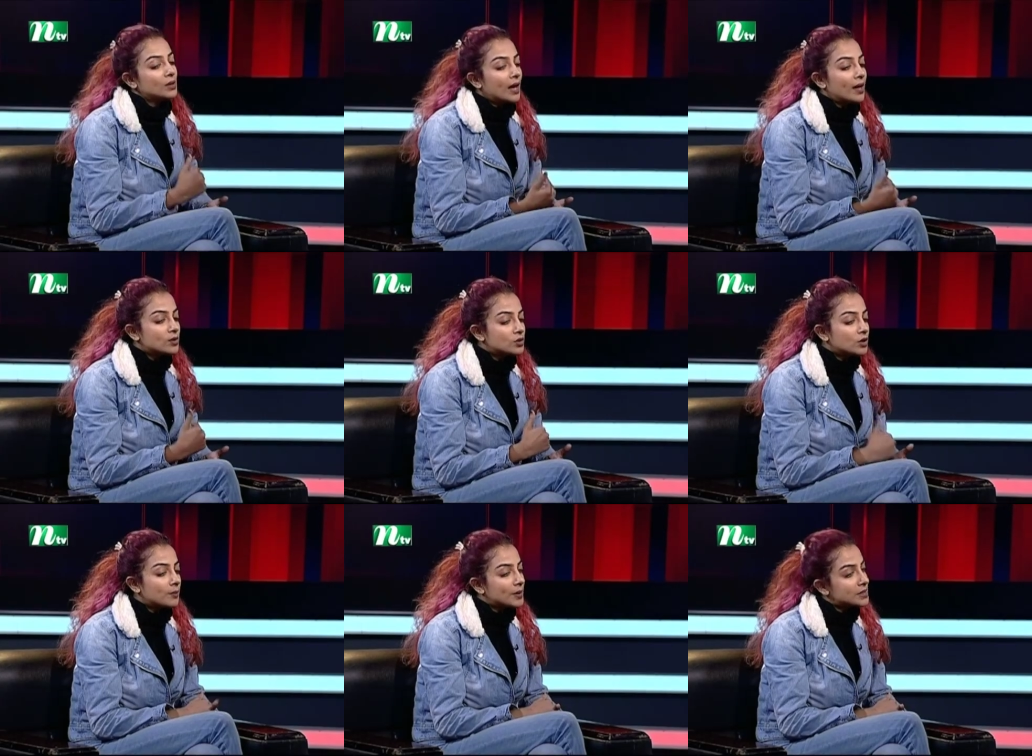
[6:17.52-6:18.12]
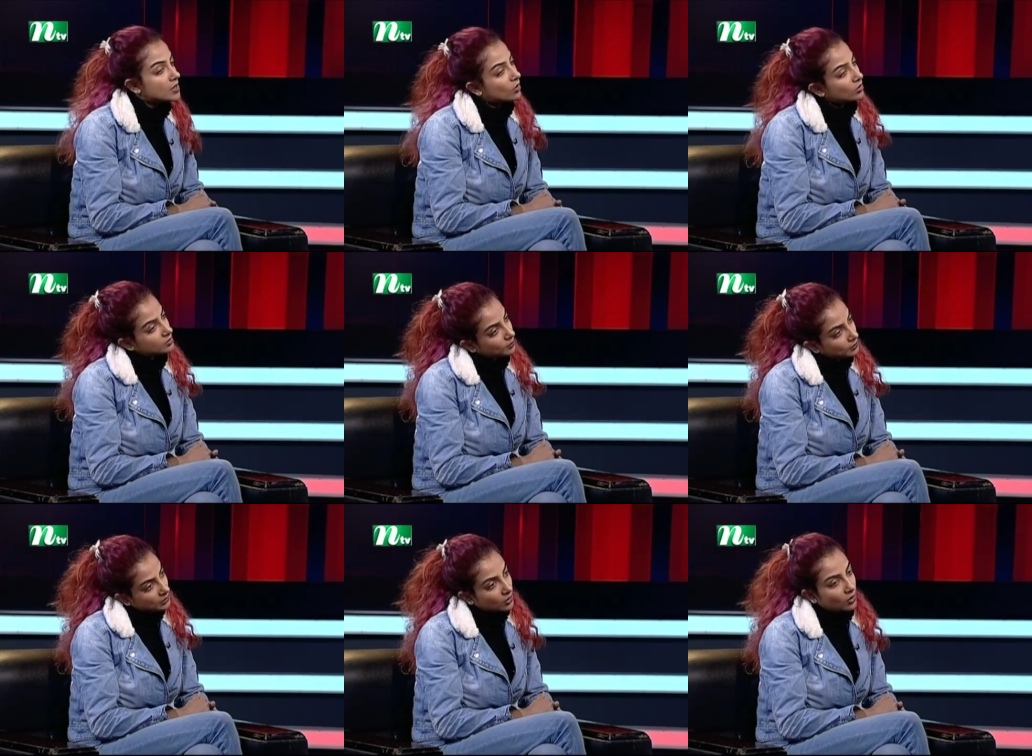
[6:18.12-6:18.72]
যদি আঞ্চলিক ভাষায়
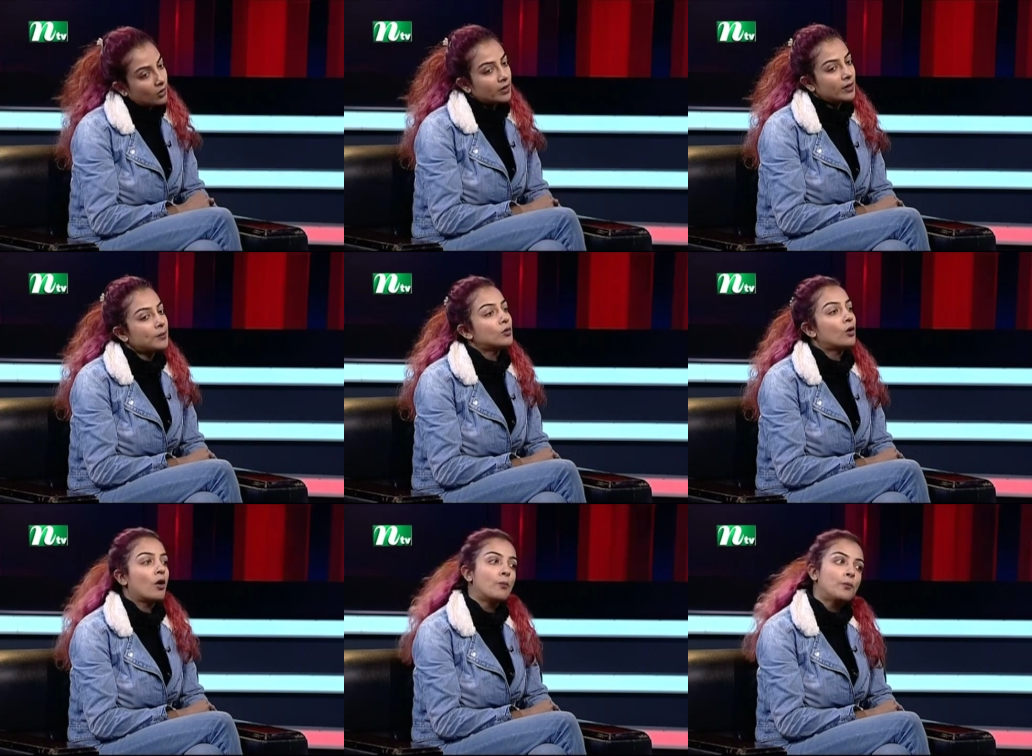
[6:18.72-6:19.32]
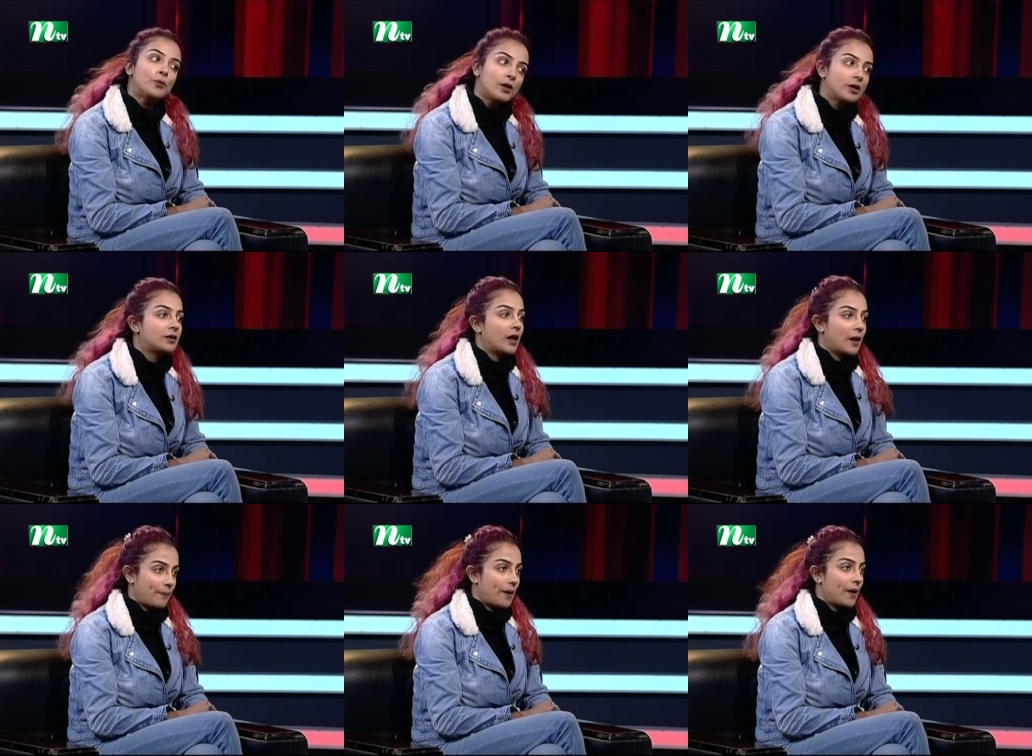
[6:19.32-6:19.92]
কথা বলতে হয় আমি
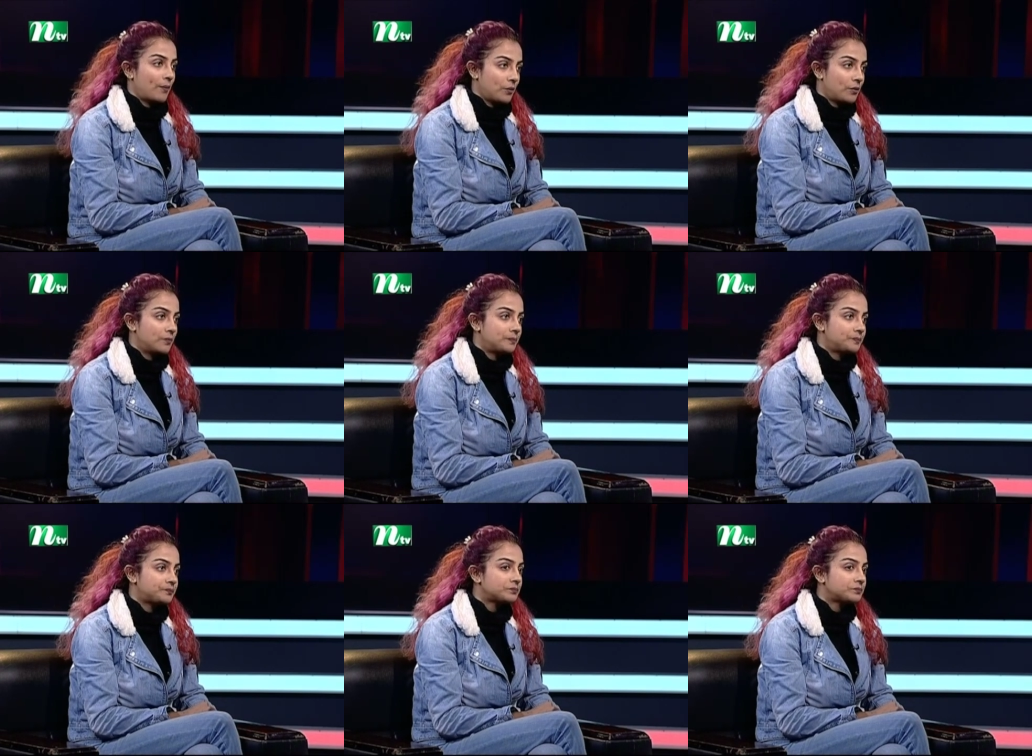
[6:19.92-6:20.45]
রংপুরেরটায় পারবো